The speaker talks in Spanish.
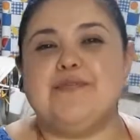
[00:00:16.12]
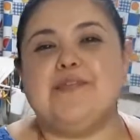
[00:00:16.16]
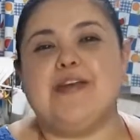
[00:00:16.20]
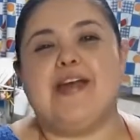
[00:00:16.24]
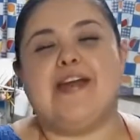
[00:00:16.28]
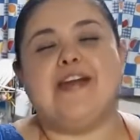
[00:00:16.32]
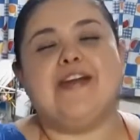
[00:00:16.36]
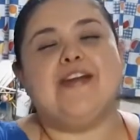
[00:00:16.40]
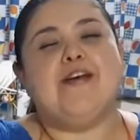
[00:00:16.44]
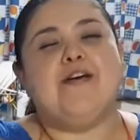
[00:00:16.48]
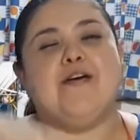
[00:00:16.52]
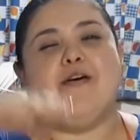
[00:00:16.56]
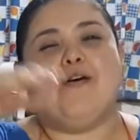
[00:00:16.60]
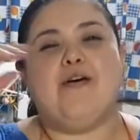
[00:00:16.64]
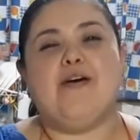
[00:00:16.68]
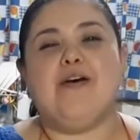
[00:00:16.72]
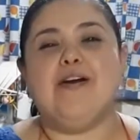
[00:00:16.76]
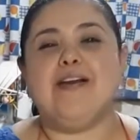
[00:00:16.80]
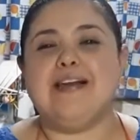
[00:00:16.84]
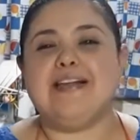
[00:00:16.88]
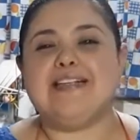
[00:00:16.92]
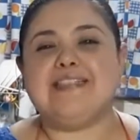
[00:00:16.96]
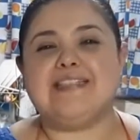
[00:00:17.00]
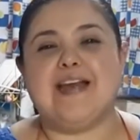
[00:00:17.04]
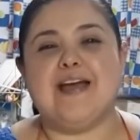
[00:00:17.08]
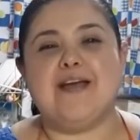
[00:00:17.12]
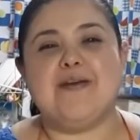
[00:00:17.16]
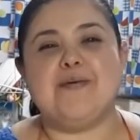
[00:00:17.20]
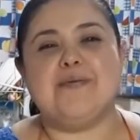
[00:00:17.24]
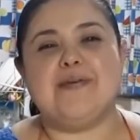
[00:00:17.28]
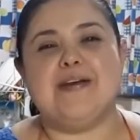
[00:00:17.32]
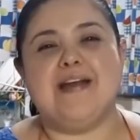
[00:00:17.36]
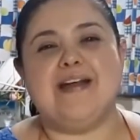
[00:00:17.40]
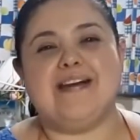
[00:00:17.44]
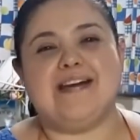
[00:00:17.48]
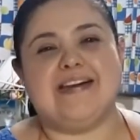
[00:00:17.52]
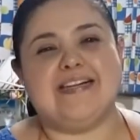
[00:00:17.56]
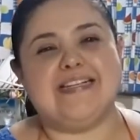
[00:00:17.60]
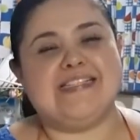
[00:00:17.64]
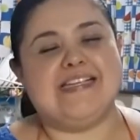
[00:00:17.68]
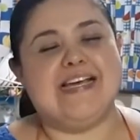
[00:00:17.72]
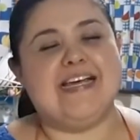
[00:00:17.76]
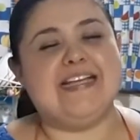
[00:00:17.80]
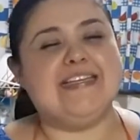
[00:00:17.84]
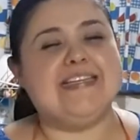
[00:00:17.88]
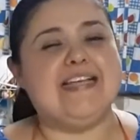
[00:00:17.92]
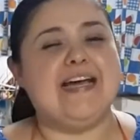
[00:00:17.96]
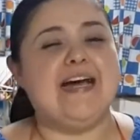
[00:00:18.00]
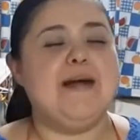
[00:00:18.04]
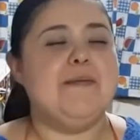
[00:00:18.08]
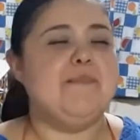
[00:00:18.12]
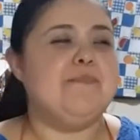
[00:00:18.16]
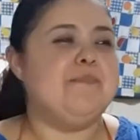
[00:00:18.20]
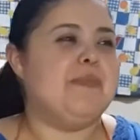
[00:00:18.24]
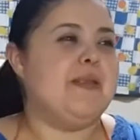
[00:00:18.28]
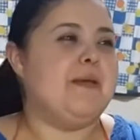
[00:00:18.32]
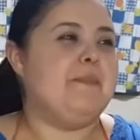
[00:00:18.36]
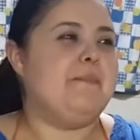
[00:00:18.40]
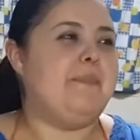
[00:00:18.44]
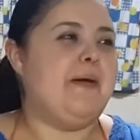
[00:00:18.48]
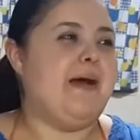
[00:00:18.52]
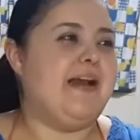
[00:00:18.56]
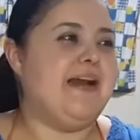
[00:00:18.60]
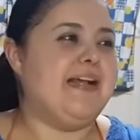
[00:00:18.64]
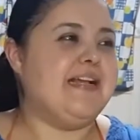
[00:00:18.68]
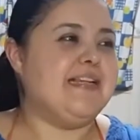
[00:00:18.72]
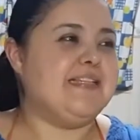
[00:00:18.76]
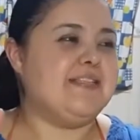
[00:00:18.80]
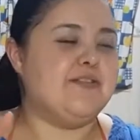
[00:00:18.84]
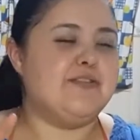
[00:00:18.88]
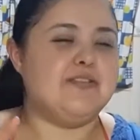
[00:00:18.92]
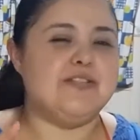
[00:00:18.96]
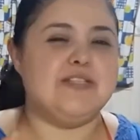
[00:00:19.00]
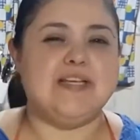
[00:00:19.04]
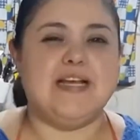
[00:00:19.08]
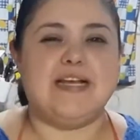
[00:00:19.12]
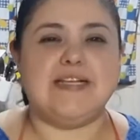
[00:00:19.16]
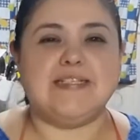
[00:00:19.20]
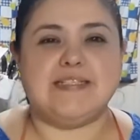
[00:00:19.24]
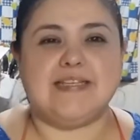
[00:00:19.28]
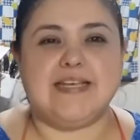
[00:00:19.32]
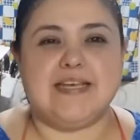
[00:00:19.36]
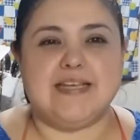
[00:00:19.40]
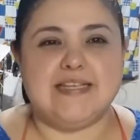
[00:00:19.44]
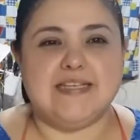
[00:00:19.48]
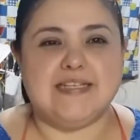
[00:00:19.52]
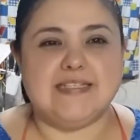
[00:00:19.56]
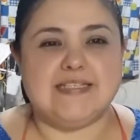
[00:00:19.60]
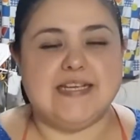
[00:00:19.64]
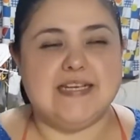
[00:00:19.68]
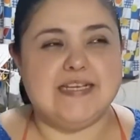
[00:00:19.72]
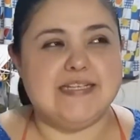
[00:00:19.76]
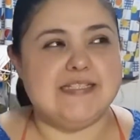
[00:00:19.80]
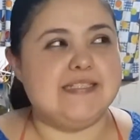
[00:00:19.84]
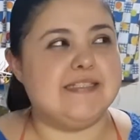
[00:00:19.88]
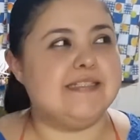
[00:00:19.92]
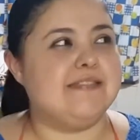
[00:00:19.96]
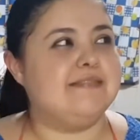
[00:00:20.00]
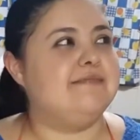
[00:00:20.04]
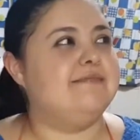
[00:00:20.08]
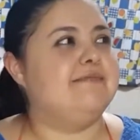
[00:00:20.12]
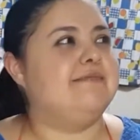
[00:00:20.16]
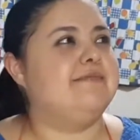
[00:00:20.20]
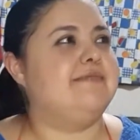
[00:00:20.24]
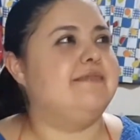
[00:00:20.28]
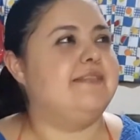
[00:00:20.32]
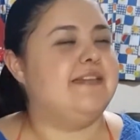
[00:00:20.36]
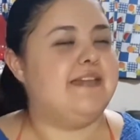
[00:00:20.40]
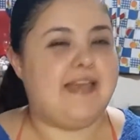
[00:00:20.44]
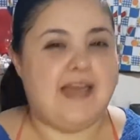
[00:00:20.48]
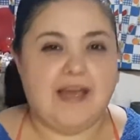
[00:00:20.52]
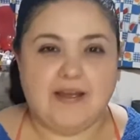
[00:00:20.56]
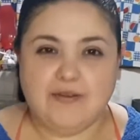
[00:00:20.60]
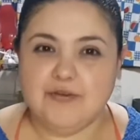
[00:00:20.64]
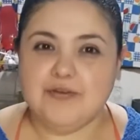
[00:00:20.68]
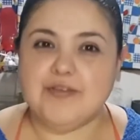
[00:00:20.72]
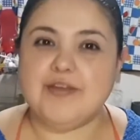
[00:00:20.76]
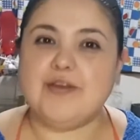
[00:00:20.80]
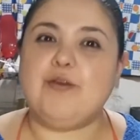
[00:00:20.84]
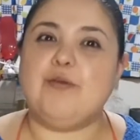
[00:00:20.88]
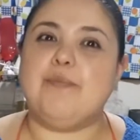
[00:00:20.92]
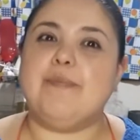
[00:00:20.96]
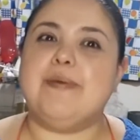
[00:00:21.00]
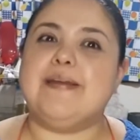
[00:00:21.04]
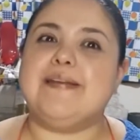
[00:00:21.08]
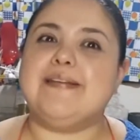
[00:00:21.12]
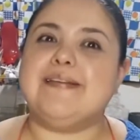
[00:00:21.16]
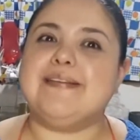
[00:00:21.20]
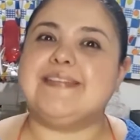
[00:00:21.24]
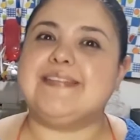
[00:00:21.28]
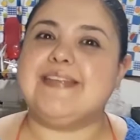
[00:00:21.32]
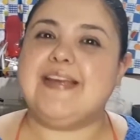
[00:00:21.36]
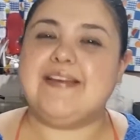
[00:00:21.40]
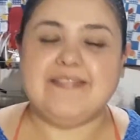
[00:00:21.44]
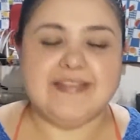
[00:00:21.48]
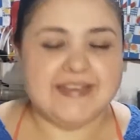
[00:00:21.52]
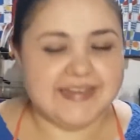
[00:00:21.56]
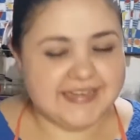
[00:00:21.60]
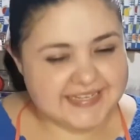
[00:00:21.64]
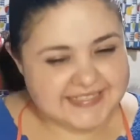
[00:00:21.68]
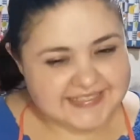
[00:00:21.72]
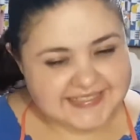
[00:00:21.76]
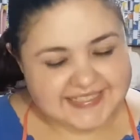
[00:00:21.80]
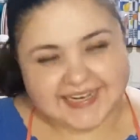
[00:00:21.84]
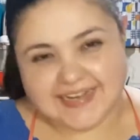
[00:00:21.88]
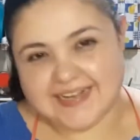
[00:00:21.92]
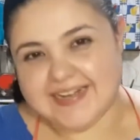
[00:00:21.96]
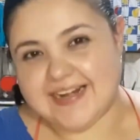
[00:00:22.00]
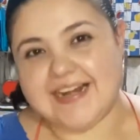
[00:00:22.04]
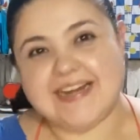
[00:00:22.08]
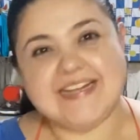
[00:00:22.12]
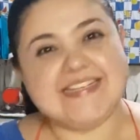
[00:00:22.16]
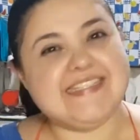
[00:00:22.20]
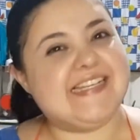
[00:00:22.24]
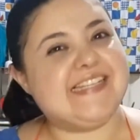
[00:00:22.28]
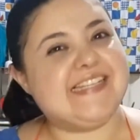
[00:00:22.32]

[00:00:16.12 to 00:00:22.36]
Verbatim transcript: bien. Hoy les traigo una receta para esos días que dices que hago de comer. Ya ven que este canal es